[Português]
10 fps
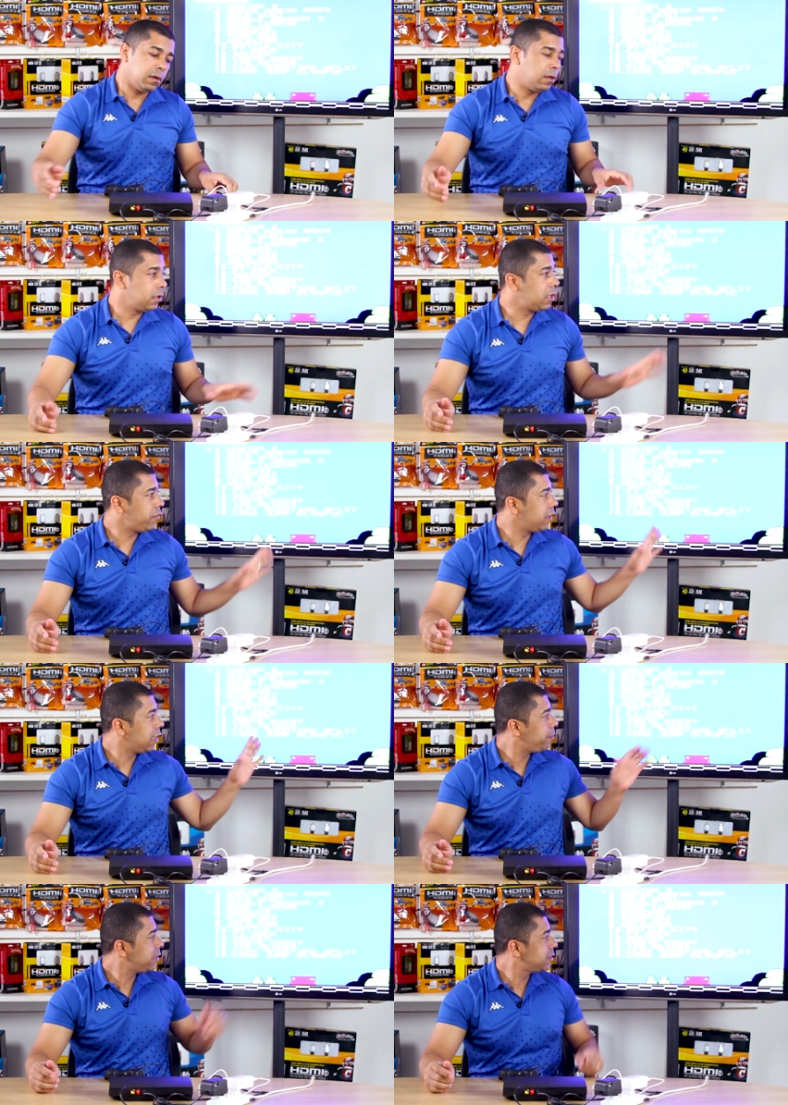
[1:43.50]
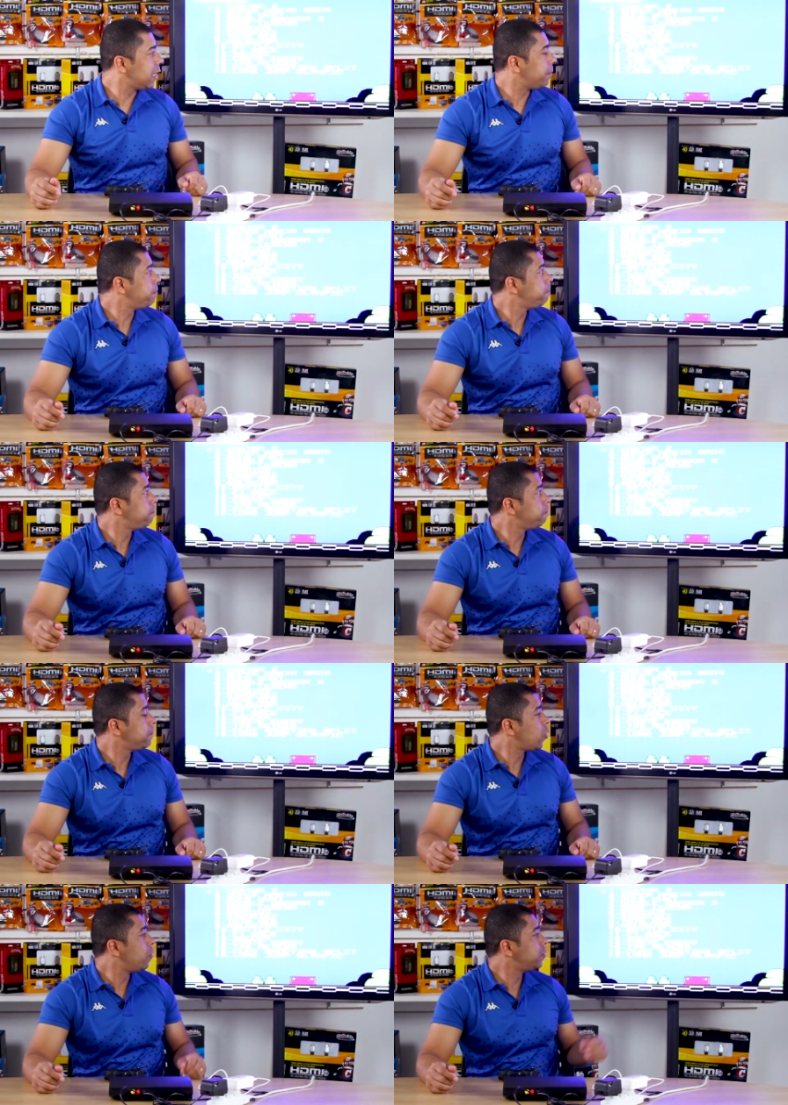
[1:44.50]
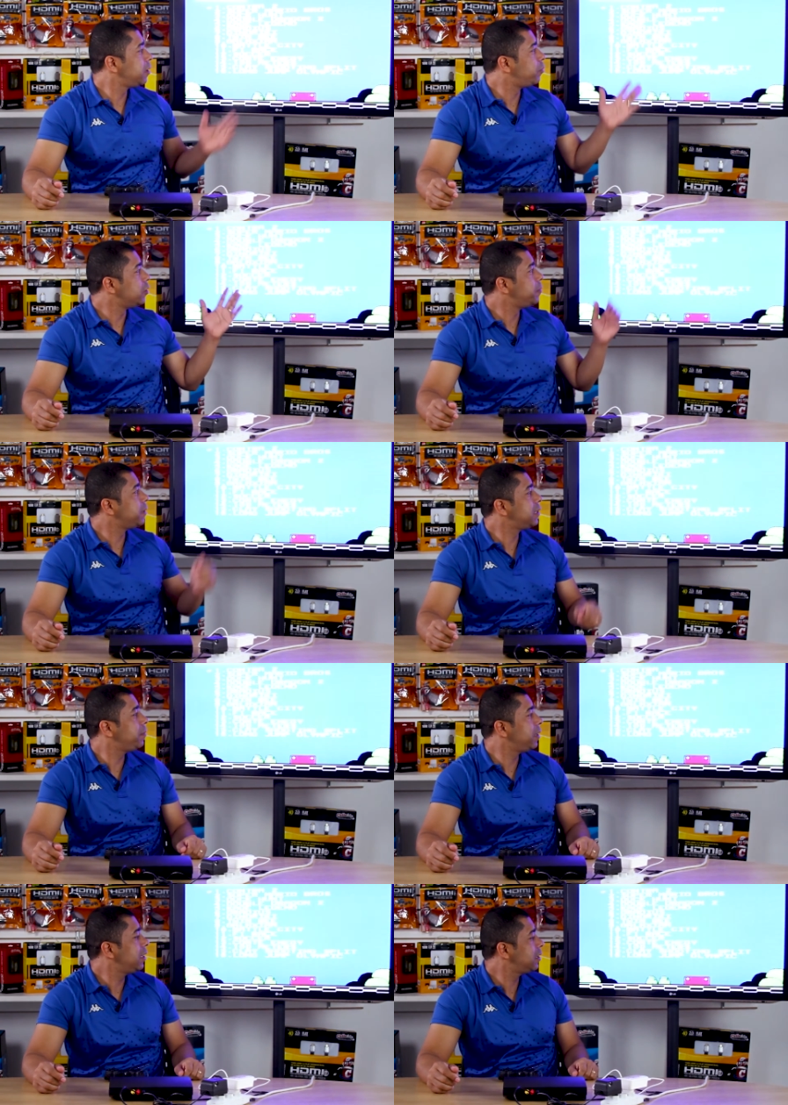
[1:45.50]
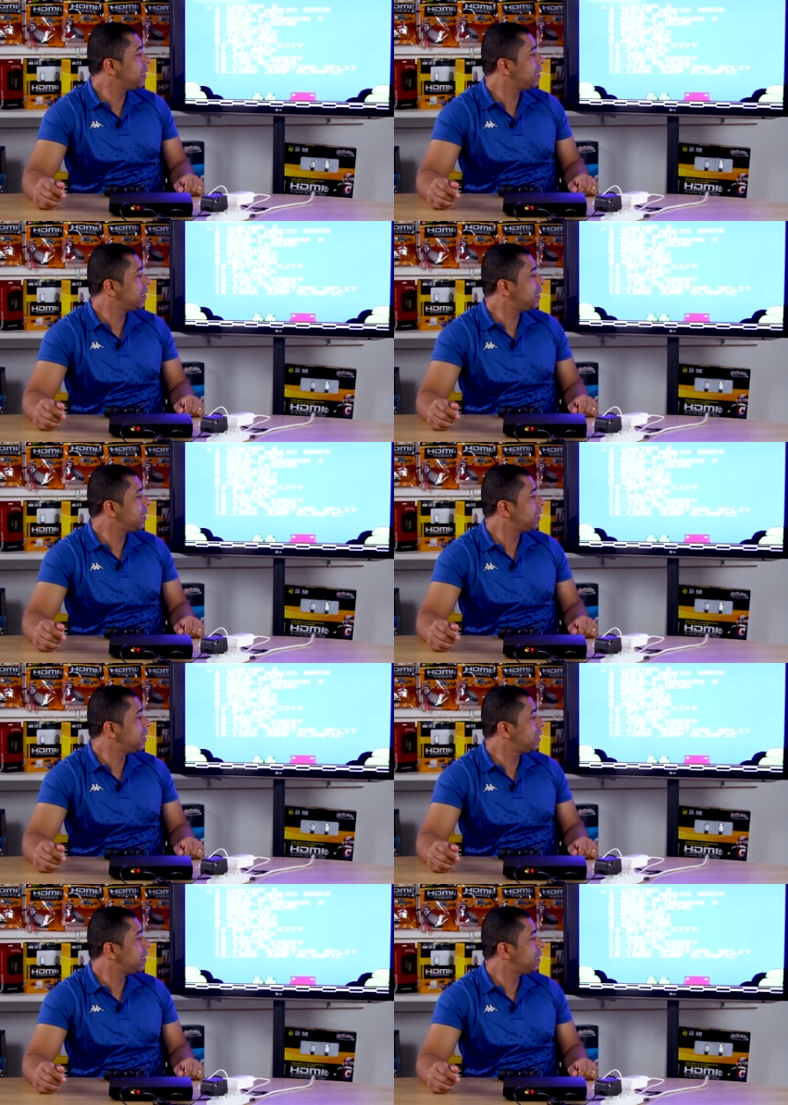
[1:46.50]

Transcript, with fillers: E deveria passar. Como você pôde perceber, já